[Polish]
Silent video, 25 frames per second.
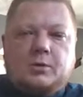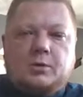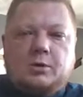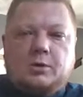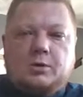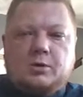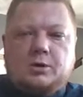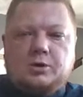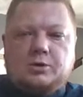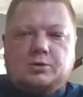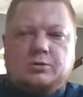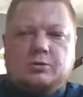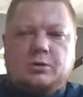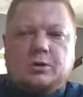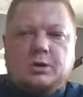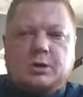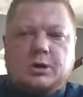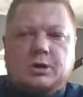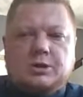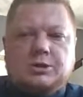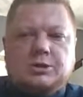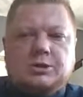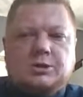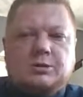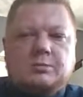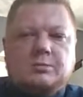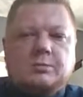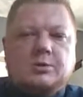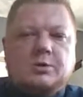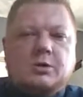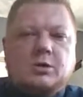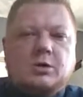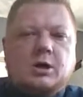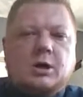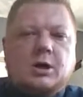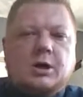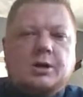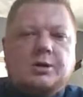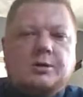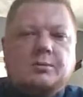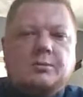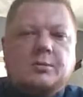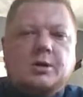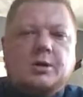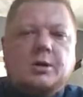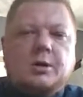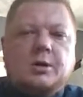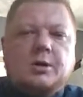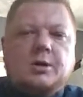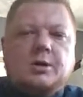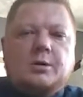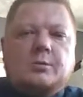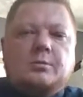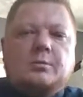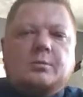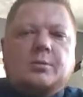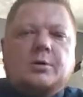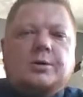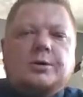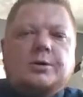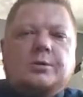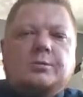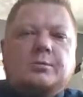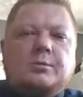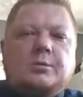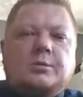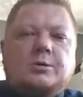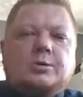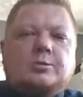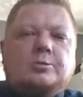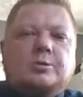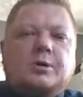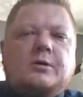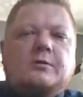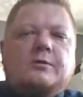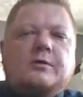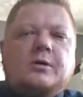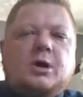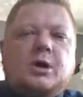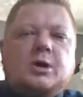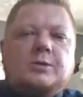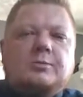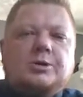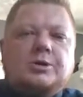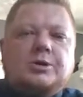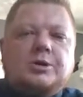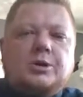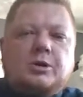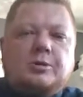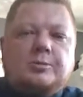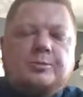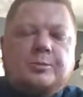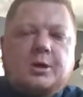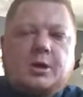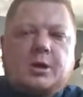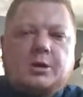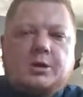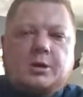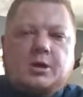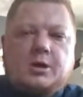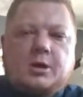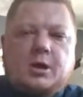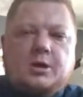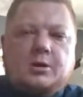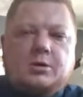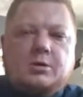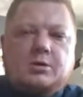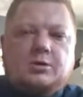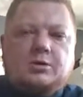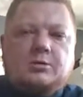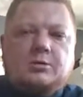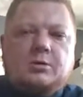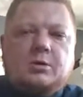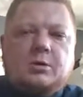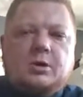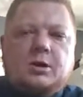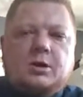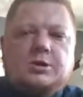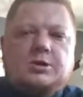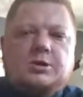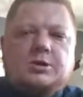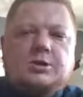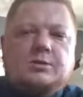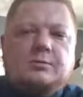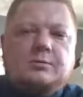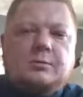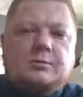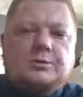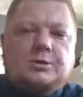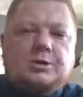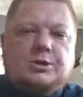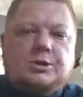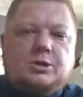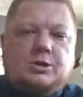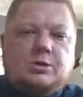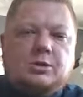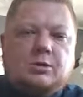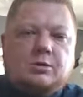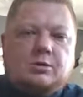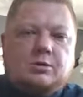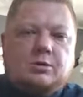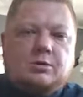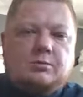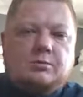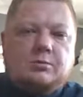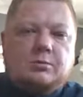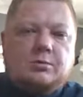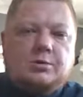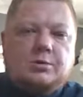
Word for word: Rozłąka z tym kochaniem moim sprawiała mi cierpienie, jak rozłąka z żywą istotą.